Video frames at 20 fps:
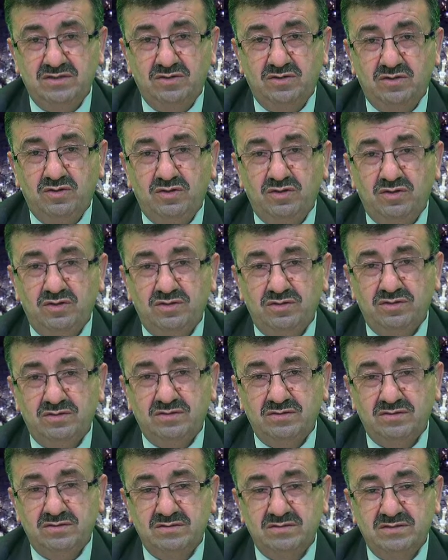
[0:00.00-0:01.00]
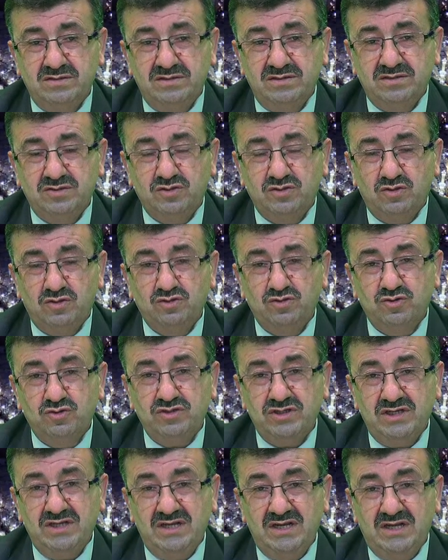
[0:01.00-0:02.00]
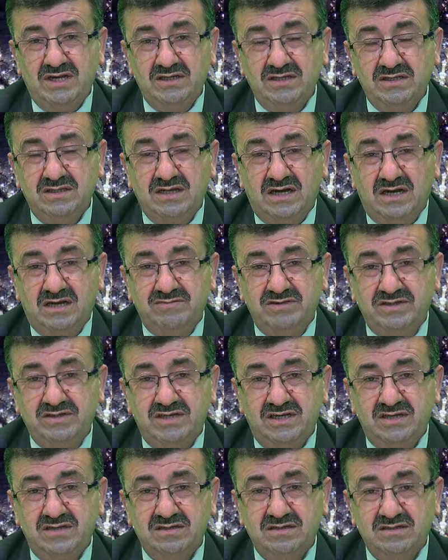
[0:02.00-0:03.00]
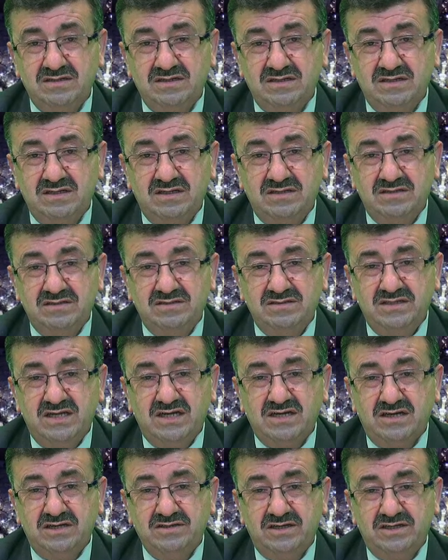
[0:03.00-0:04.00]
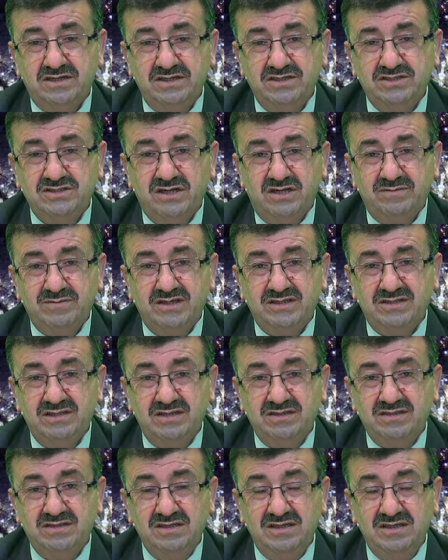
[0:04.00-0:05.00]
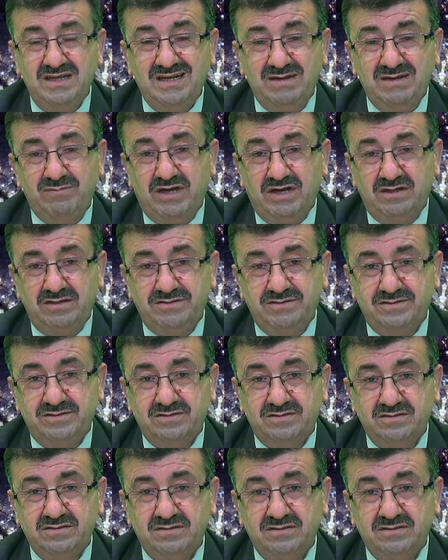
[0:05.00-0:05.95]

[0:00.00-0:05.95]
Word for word: o sonsuz ilahi davete ne kadar icabet ettiğiyle bağlıdır.